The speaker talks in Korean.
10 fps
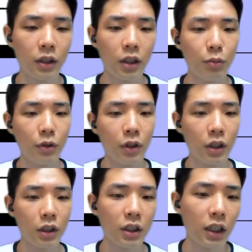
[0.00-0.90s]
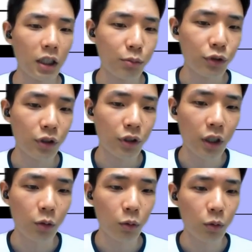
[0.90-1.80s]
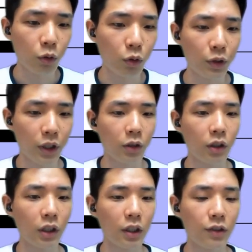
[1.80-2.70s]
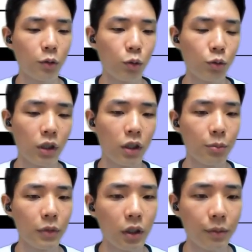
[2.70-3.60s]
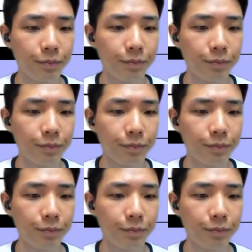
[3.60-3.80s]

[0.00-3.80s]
타이핑하는 다른 분들에게도 도움이 될 것 같아서 공유하려 합니다.